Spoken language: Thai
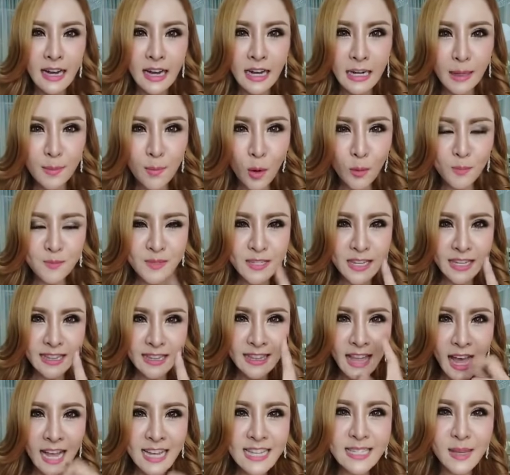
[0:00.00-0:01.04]
ระบบจิต
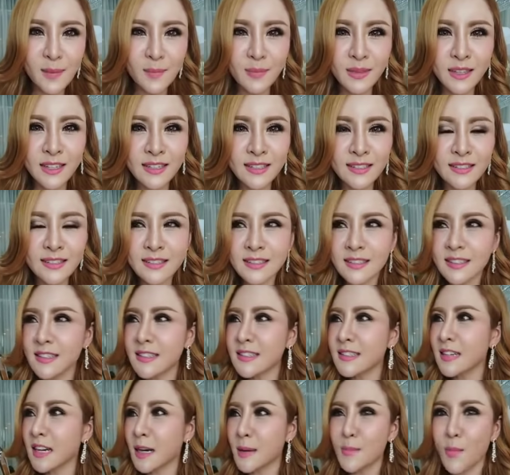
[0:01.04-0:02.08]
ใต้สำนึกคื
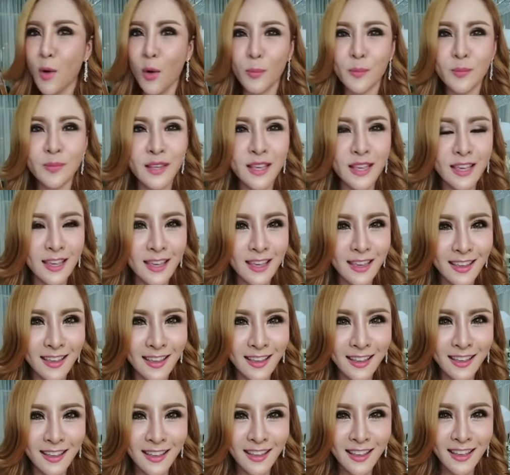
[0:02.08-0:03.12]
อระบบที่
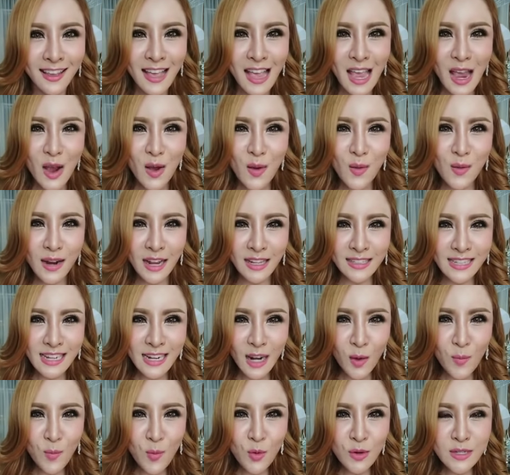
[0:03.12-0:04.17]
เวลาที่เรา
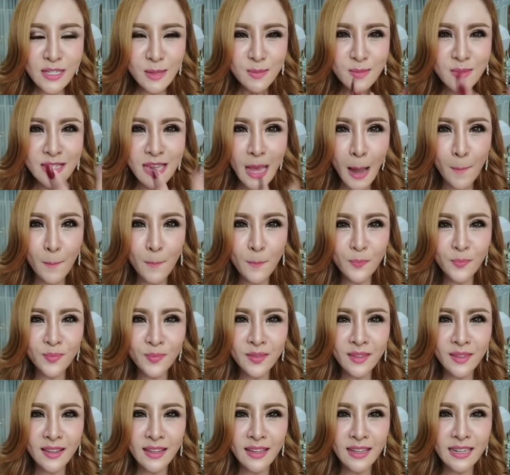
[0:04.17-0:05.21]
พูด
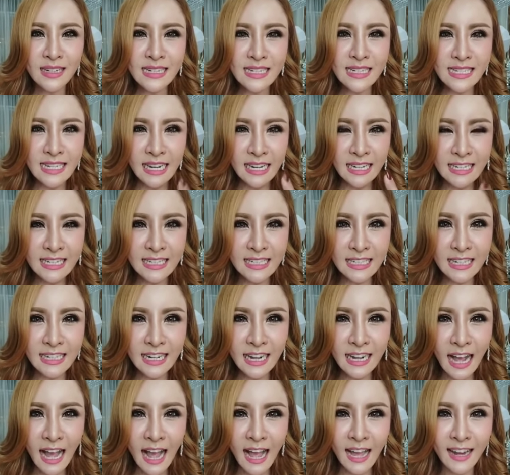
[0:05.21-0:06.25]
ซ้ำๆ จะเกิด
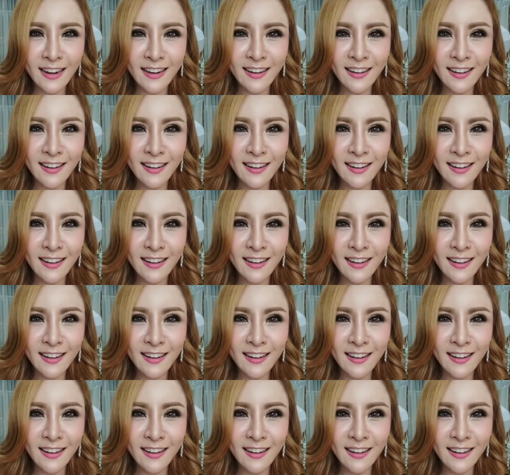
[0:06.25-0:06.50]
การ